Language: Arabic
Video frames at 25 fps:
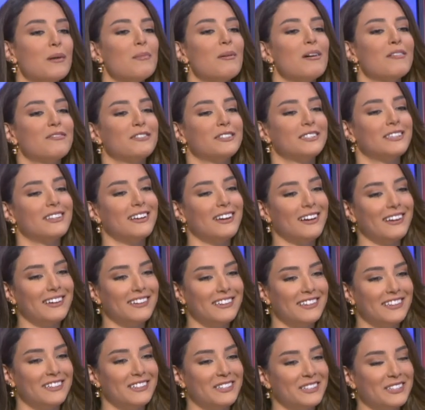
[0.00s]
ما بقى في
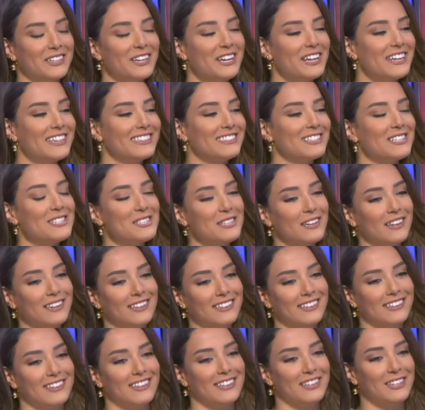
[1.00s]
داعي
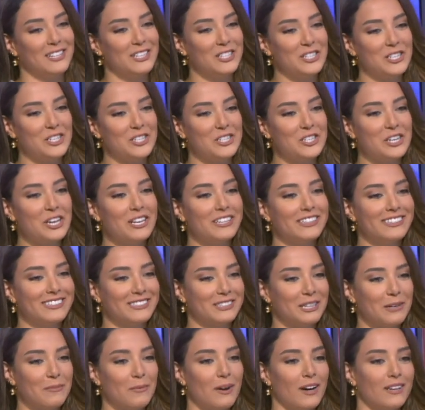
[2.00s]
نسال
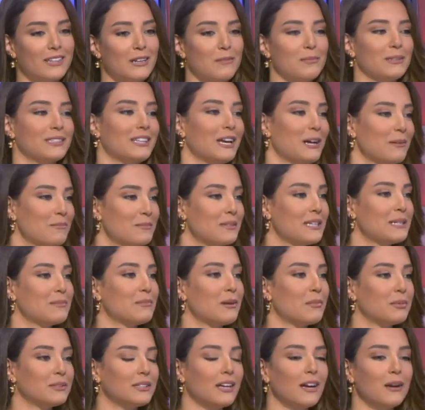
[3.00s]
الشريك تبعنا بتحبني
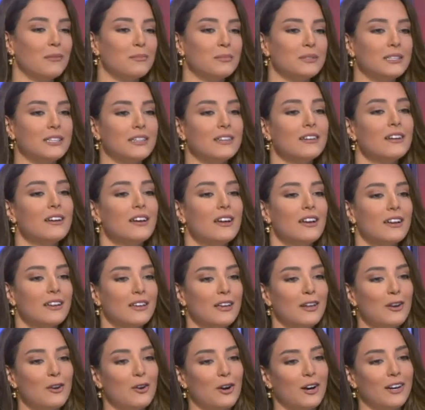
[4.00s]
ما بتحبني
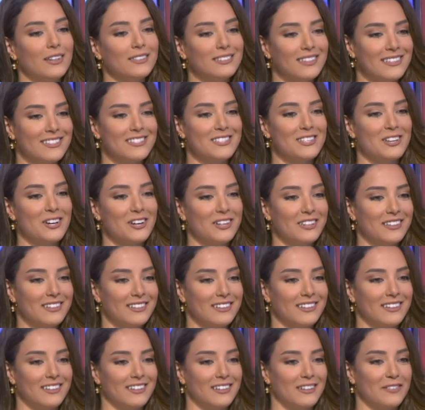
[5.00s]
كله هيدا صار
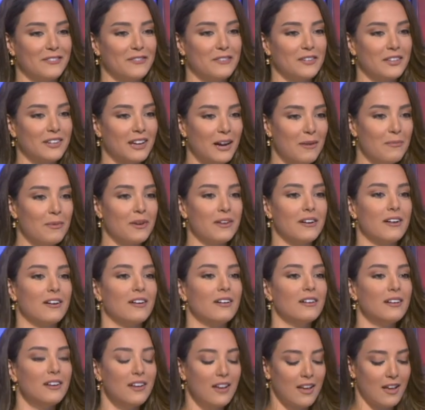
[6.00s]
في
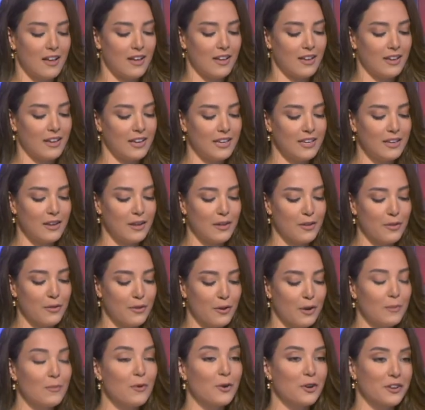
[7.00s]
كاميرا نعم. هي
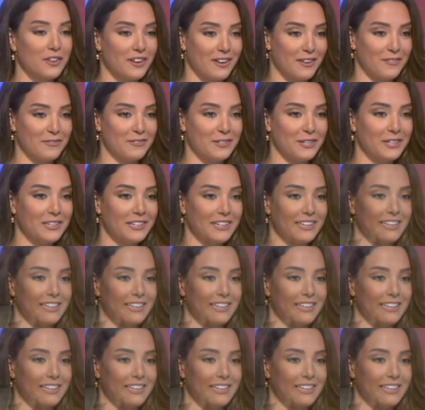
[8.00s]
ثيرموغرافيك